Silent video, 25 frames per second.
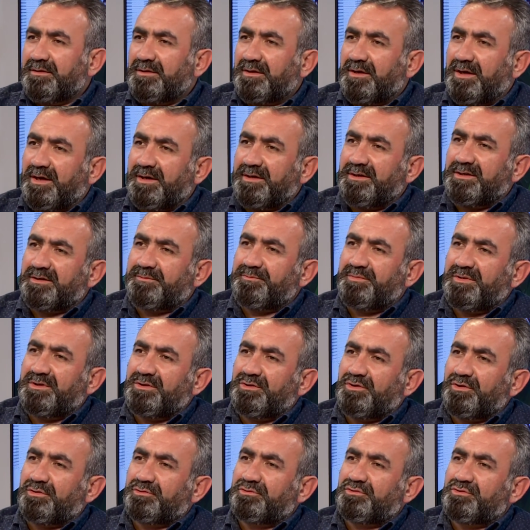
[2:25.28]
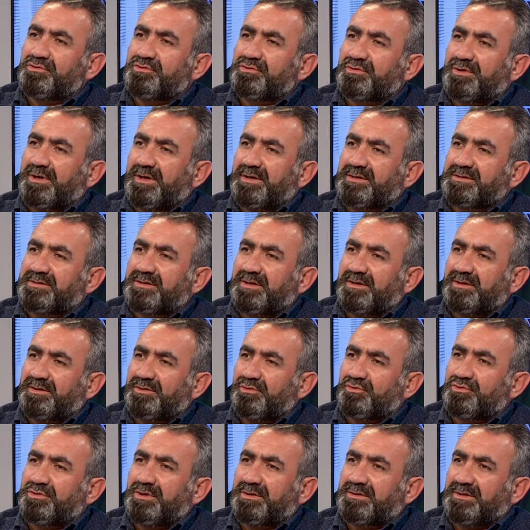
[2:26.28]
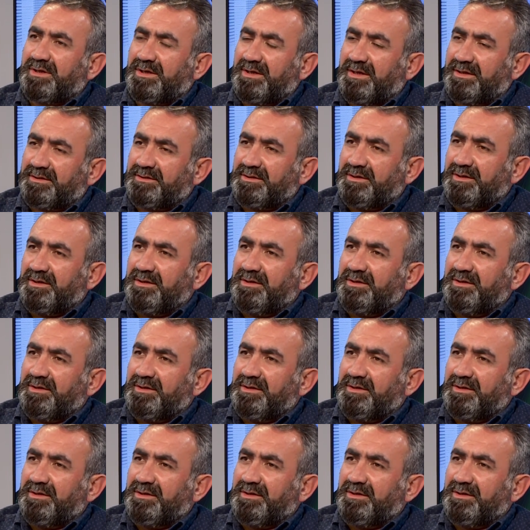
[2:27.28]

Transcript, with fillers: Aylık 1400 lira asgari ücret alan